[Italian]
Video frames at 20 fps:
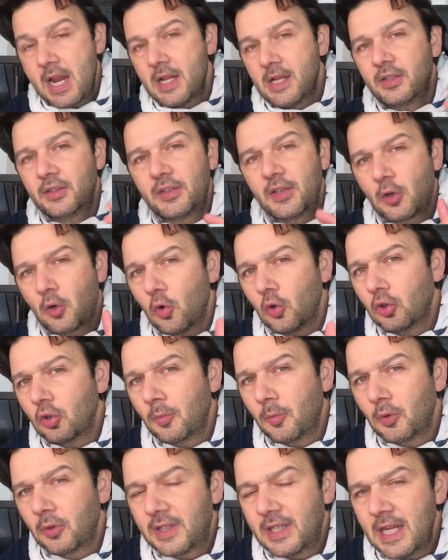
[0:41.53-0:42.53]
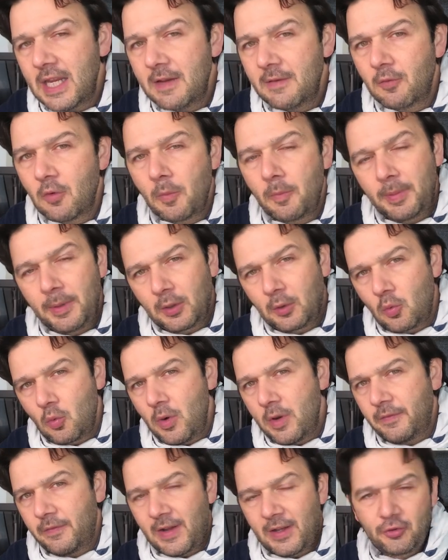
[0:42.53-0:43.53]
Secondo motivo per
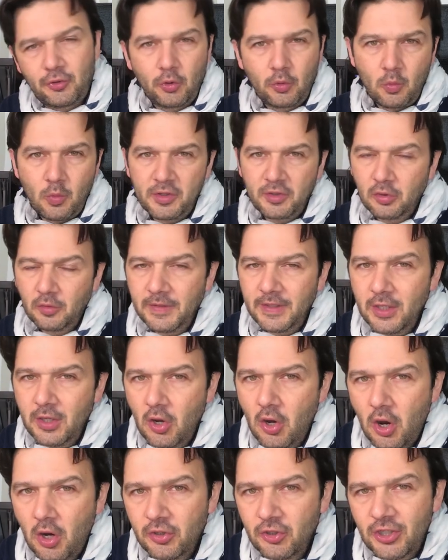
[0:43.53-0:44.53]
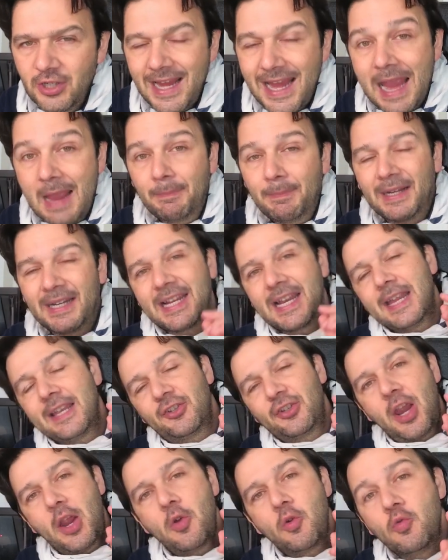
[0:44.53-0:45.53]
cui faccio questo video oggi è perché
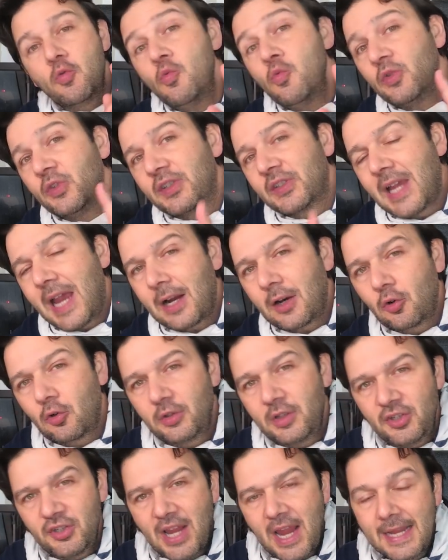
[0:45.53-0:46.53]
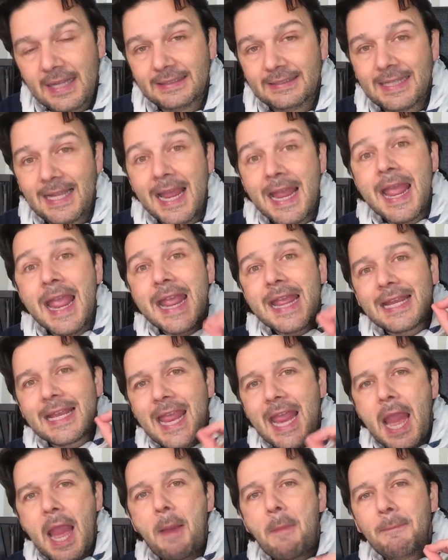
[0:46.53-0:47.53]
c'è un sacco di gente
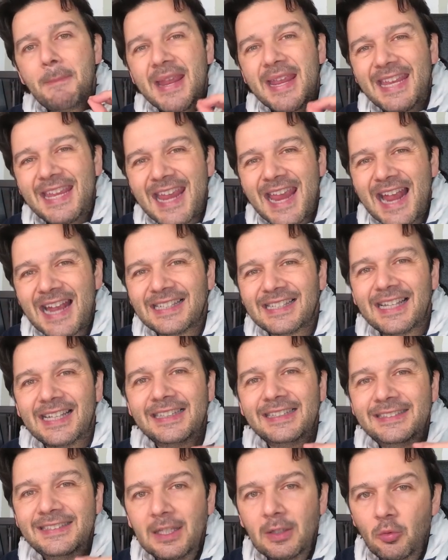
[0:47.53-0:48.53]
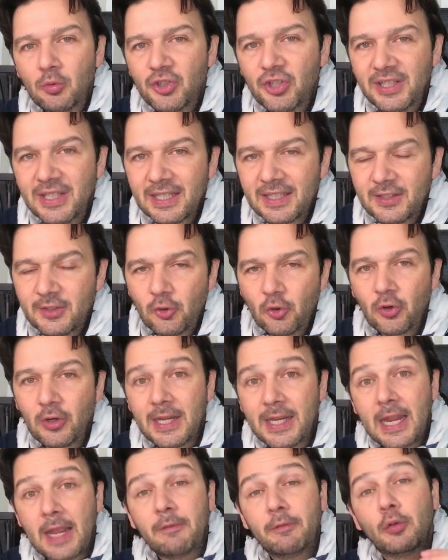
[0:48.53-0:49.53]
che mi chiede
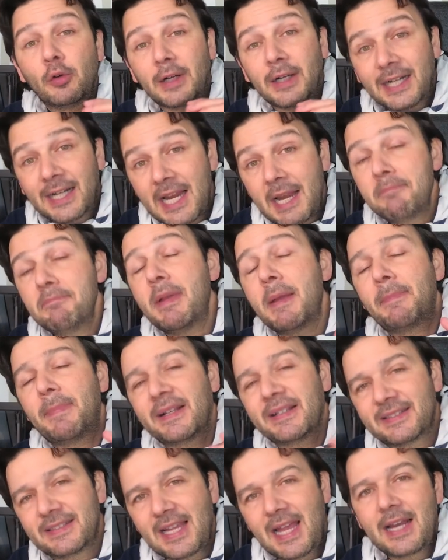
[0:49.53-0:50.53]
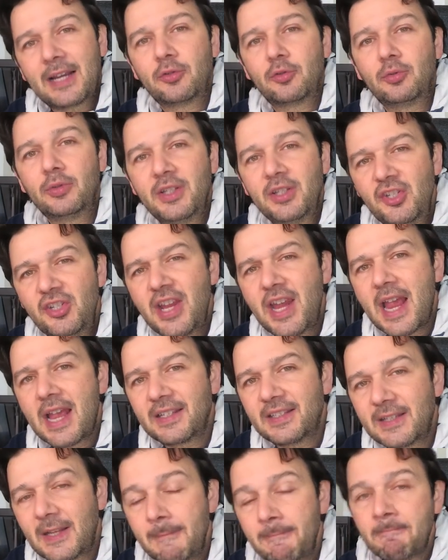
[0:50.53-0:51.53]
delucidazioni che vorrebbe passare su
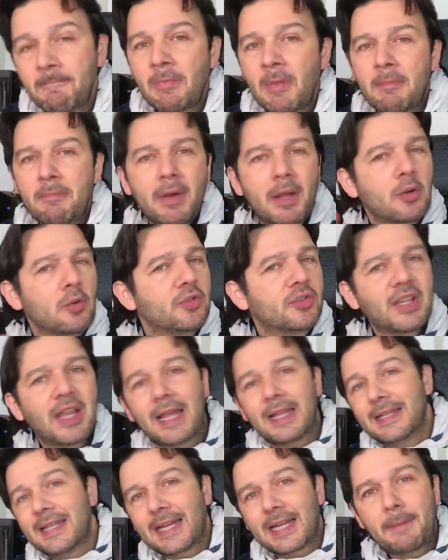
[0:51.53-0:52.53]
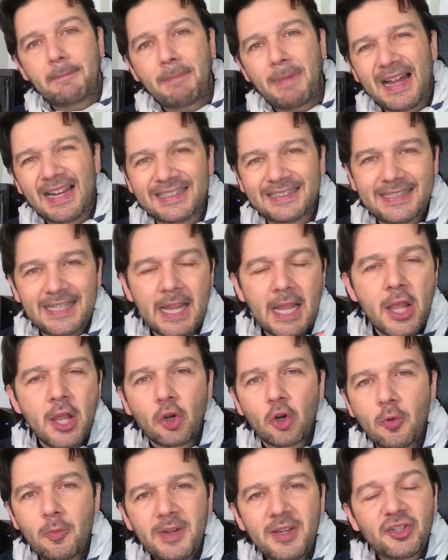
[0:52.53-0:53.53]
DCS ma non sa da che
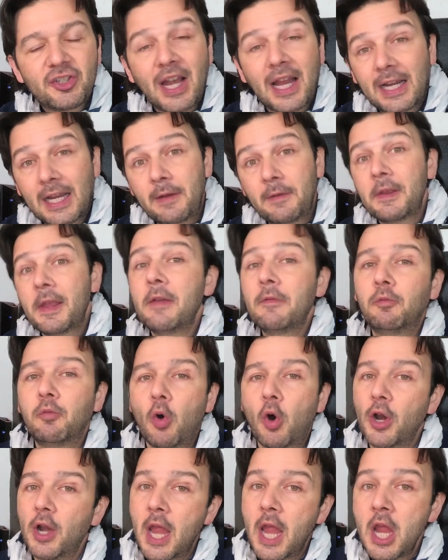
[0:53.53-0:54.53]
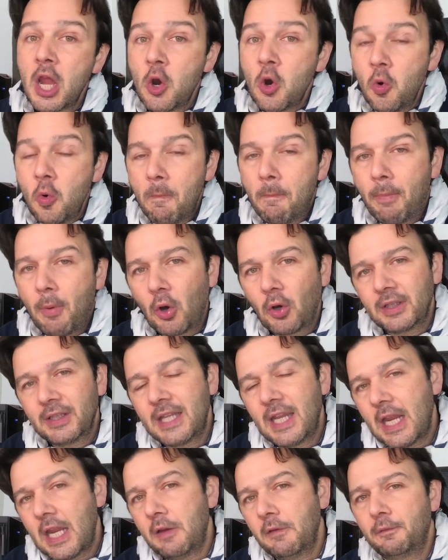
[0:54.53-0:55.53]
parte cominciare e vuole un po'
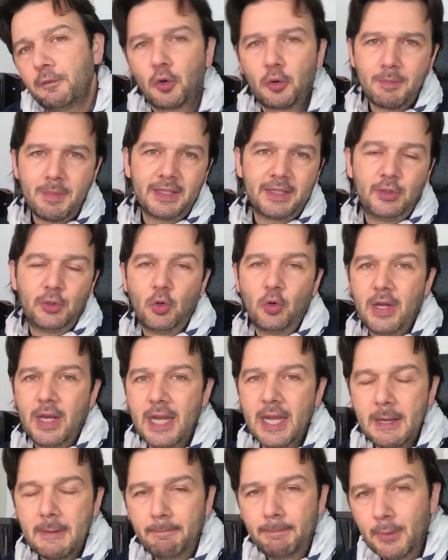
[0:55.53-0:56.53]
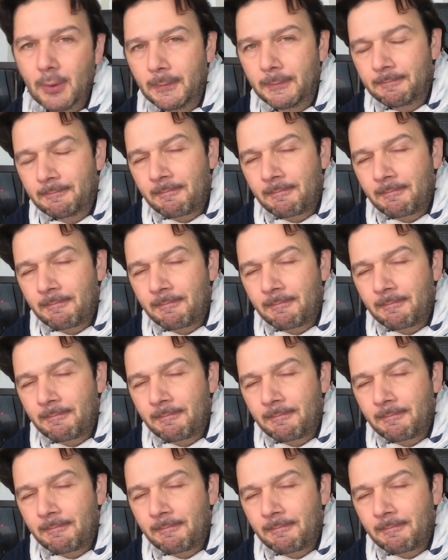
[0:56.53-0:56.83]
di informazioni in più.